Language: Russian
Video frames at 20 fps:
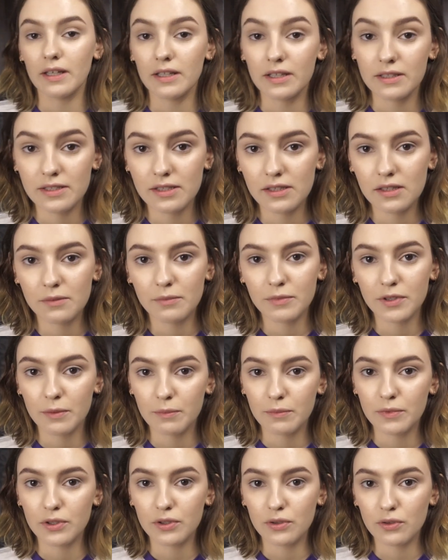она делала мне
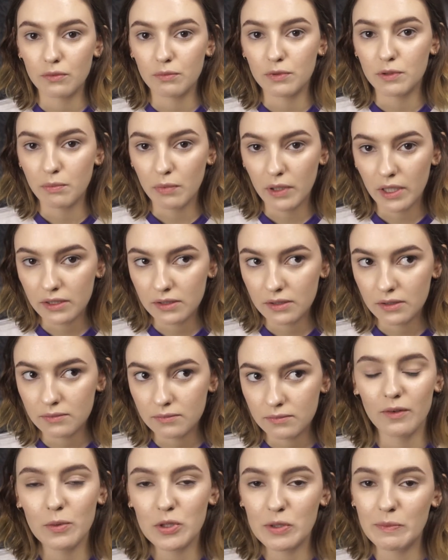маникюр бесплатно.
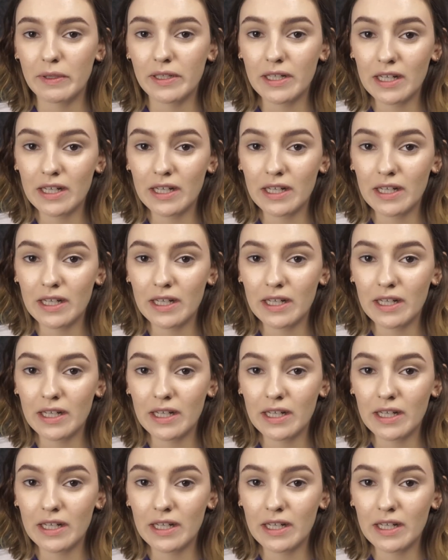В общем, я